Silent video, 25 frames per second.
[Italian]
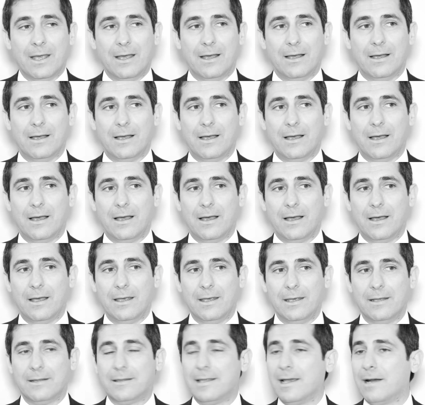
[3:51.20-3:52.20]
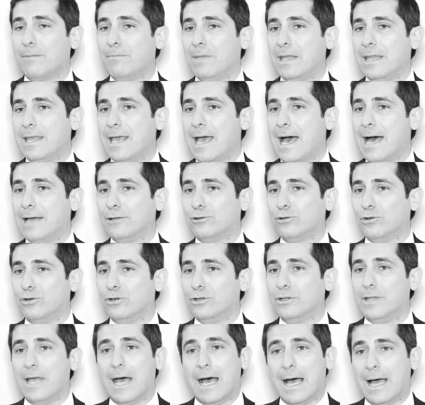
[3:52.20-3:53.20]
eh, intermediato
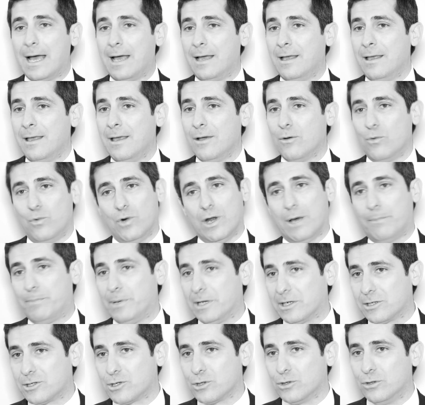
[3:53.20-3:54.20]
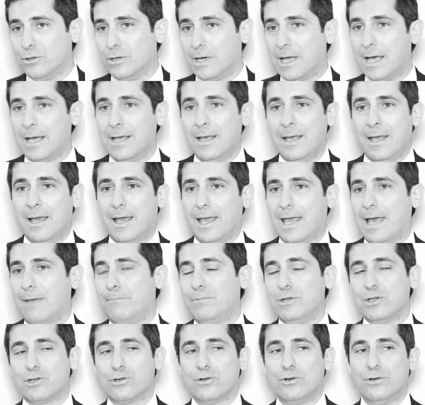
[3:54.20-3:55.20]
da una persona e ha
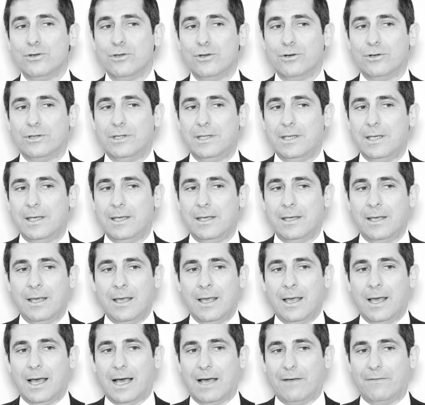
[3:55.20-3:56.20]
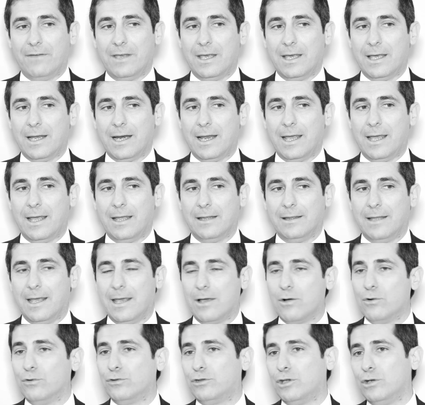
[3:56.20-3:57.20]
bisogno di avere
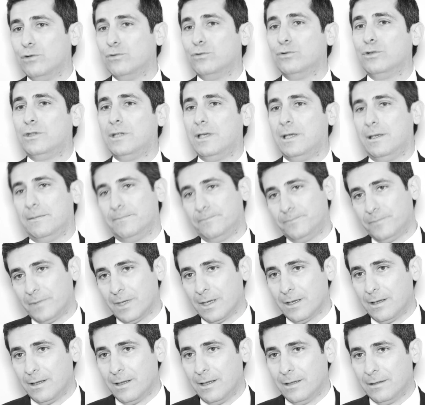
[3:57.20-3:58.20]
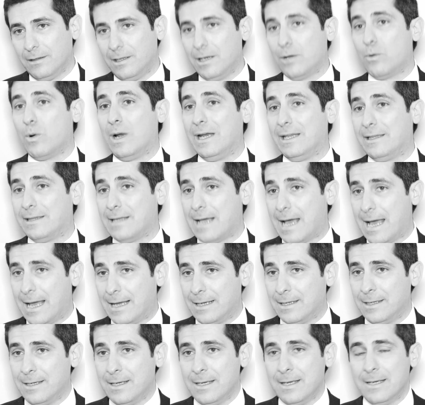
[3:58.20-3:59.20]
dei contenuti di
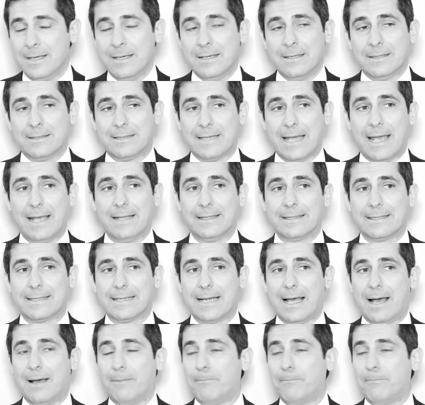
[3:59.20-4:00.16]
qualità senza